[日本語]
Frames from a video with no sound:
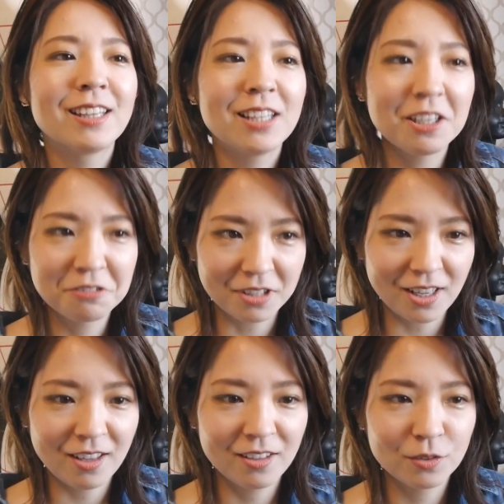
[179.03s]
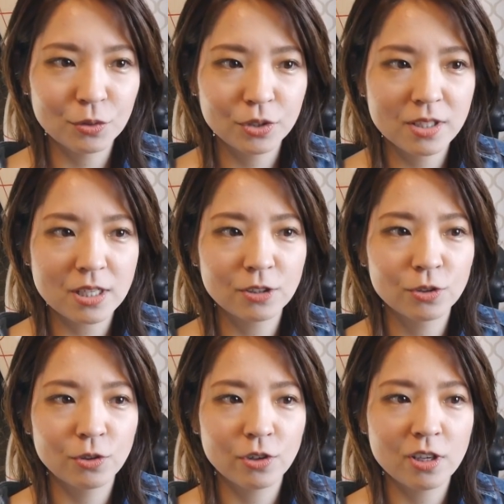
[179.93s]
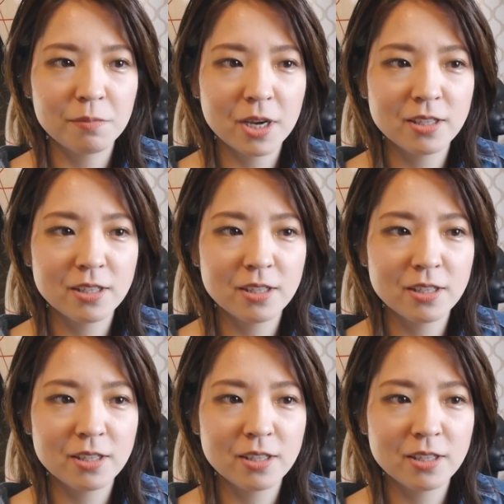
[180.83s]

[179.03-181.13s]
なのでそこでちゃんと今